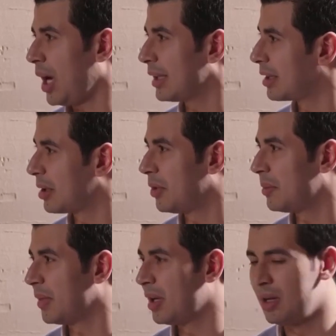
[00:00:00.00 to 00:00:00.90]
مش
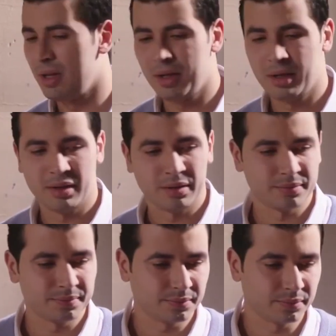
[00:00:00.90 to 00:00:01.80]
لوحدك يا ماما
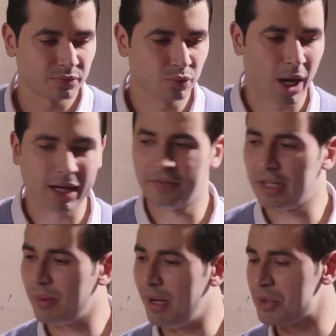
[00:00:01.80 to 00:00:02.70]

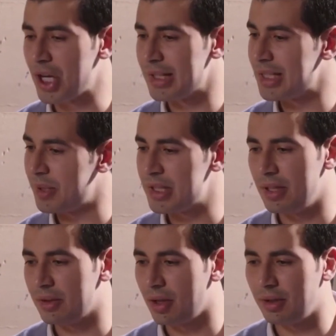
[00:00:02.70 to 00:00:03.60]
وعلى فكره بقى مش
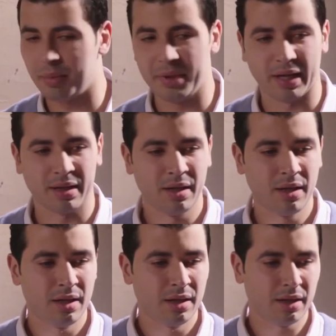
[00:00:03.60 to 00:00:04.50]
عزه بس اللي اتغدر بيها
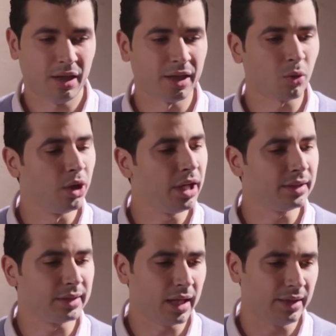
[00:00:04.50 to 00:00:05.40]
احنا
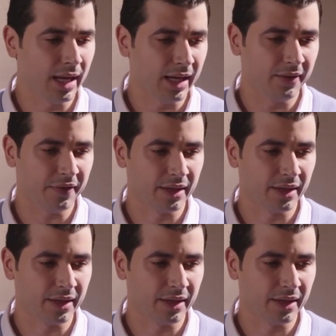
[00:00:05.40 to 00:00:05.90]
كلنا اتخذنا